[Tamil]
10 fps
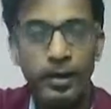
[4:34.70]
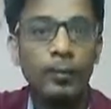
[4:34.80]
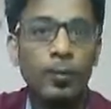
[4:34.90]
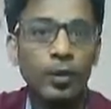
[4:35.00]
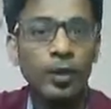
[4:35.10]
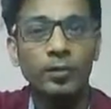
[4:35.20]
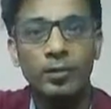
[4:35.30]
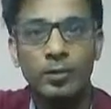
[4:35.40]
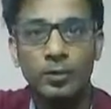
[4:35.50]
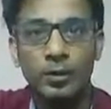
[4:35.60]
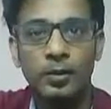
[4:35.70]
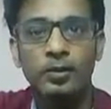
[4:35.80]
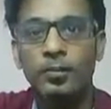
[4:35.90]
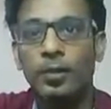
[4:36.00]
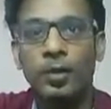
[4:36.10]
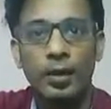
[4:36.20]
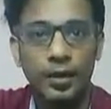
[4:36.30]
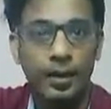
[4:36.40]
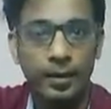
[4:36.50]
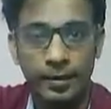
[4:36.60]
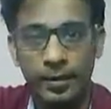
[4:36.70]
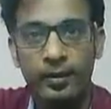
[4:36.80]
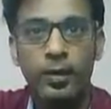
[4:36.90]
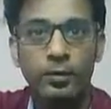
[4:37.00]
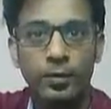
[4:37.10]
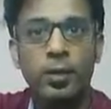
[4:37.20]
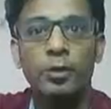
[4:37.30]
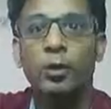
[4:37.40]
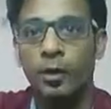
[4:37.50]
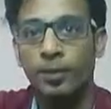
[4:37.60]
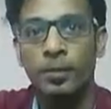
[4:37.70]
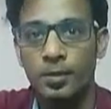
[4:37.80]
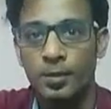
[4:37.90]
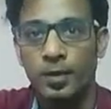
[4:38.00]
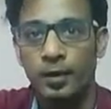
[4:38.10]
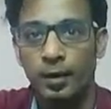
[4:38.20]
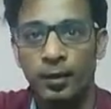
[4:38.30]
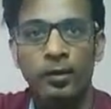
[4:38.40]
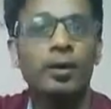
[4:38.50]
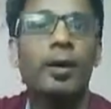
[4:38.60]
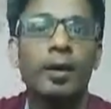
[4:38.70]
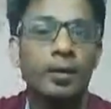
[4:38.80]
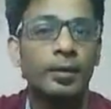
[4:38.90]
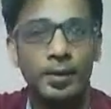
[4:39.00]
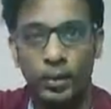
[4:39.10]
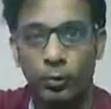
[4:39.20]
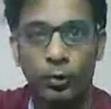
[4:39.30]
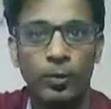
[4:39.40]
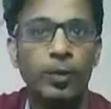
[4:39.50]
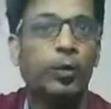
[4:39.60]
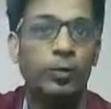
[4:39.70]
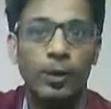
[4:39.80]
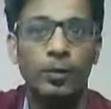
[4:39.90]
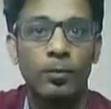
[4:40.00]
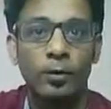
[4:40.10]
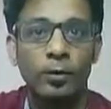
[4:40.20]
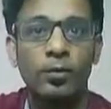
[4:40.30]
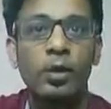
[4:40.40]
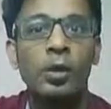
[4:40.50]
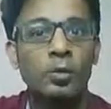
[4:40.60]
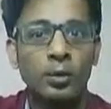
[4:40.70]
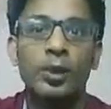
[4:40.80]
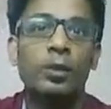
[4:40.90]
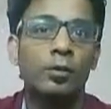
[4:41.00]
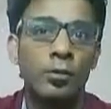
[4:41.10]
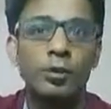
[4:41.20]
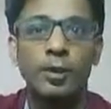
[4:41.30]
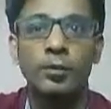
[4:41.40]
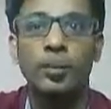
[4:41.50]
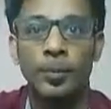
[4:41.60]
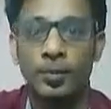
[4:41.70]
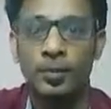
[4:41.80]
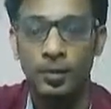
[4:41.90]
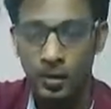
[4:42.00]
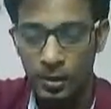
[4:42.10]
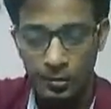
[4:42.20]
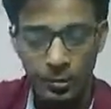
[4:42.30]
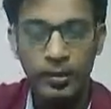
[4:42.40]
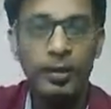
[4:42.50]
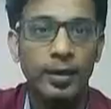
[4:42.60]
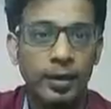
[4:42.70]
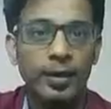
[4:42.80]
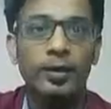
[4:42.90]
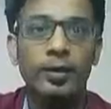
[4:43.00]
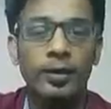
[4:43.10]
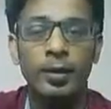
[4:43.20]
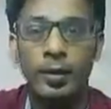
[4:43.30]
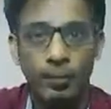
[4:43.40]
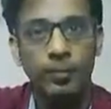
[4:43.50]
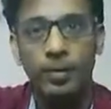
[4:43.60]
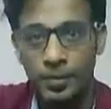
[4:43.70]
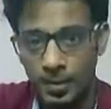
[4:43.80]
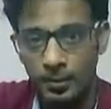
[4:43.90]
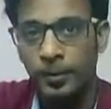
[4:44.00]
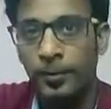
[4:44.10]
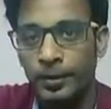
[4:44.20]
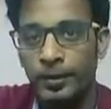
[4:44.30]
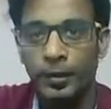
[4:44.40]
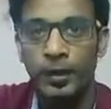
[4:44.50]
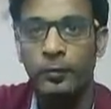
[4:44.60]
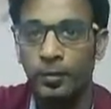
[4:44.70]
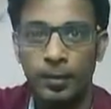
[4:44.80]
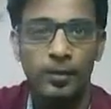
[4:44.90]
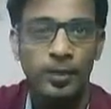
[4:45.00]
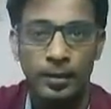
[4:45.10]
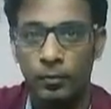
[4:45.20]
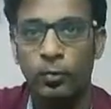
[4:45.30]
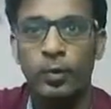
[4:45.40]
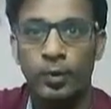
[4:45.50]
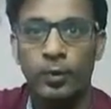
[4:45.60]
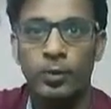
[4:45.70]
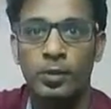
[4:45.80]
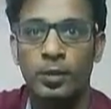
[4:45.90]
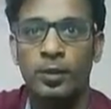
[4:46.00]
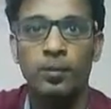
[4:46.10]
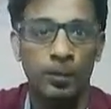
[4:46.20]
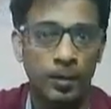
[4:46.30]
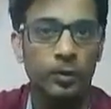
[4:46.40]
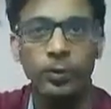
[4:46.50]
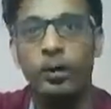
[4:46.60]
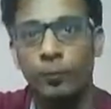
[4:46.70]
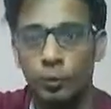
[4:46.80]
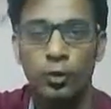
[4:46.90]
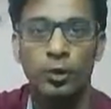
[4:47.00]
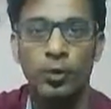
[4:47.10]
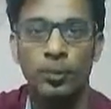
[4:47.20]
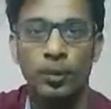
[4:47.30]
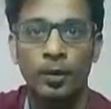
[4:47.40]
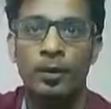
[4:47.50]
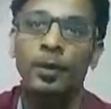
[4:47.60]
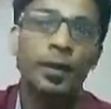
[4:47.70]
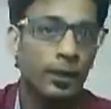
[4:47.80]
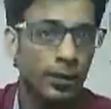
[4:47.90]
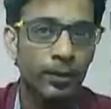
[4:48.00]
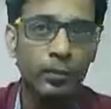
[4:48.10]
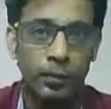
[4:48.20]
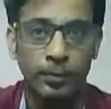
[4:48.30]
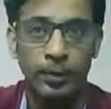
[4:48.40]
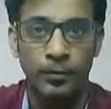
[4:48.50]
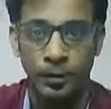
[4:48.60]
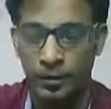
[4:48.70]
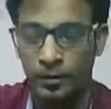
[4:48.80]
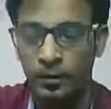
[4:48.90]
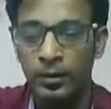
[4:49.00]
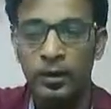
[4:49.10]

நான் போகிற ஈவெண்ட்ஸ்க்கு வந்து என்கிட்ட அந்த இவன் மேனேஜரோட பிஸ்னஸ் கார்டு இருக்குன்னா நான் அதை ஈஸியாக கொடுத்துருவேன் என்னோட வேலை முடிஞ்சிடும் ஸோ தட் இல் ஆல்சோ சேவ் தி பர்பஸ் ஸோ அதுக்காக நான் என்ன இவன் மேனேஜர்ஸ் பார்த்துட்டு இருக்க இவன் மேனேஜர்ஸ்லாம் நான் கொடுக்குற ரெக்வஸ்ட் என்ன மேபி என் கூட நீங்கள் ஃபியூச்சரில் ஒர்க் பண்ணலாம் இல்லை ஏற்கனவே என் கூட ஒர்க் பண்ணவங்க இருக்கலாம்